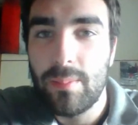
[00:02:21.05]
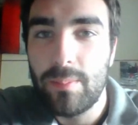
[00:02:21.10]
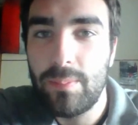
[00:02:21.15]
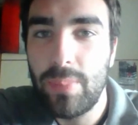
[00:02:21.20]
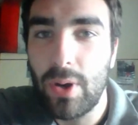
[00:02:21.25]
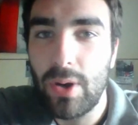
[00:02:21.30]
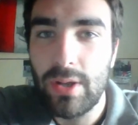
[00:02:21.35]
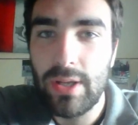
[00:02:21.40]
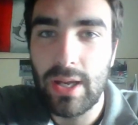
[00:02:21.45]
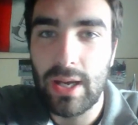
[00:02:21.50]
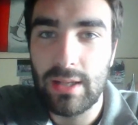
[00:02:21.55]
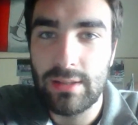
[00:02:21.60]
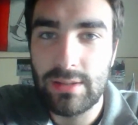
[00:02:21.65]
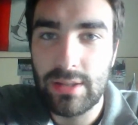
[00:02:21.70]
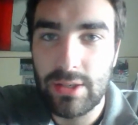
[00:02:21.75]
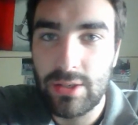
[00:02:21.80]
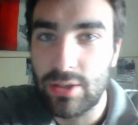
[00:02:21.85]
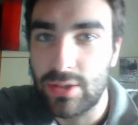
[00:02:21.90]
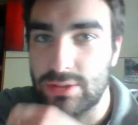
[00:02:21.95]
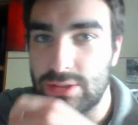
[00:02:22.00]
Poi
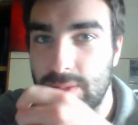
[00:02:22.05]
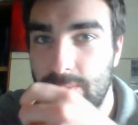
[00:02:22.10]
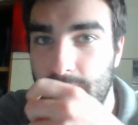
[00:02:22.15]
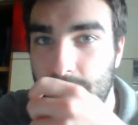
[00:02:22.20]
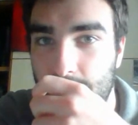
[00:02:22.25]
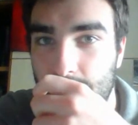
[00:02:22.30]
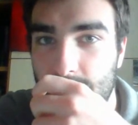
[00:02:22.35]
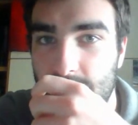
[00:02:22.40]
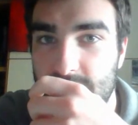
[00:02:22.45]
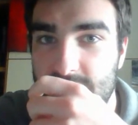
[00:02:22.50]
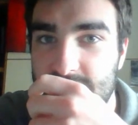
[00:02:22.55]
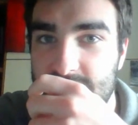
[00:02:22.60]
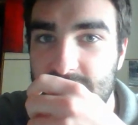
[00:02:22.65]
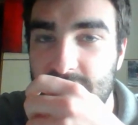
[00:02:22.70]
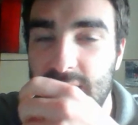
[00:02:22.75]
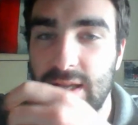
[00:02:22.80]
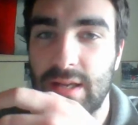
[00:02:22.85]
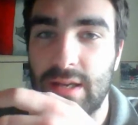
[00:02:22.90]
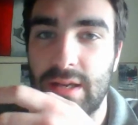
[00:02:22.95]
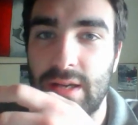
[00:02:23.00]
altre cose,
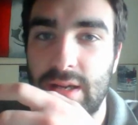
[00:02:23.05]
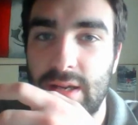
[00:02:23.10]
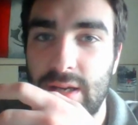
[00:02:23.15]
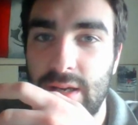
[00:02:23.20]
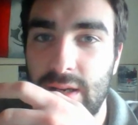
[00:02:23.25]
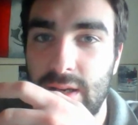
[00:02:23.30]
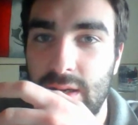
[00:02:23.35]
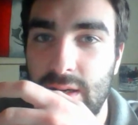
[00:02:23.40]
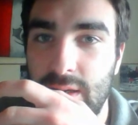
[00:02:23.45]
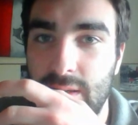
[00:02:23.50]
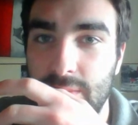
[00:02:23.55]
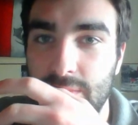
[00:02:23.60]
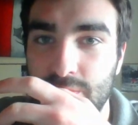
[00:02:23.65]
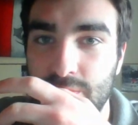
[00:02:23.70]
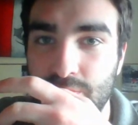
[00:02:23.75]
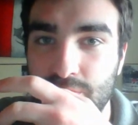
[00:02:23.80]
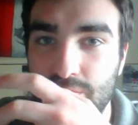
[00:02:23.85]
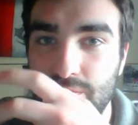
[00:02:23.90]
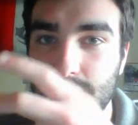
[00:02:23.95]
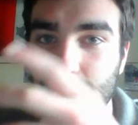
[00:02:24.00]
se...
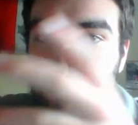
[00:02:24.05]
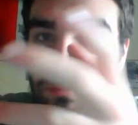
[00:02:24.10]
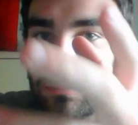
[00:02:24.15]
Ehm,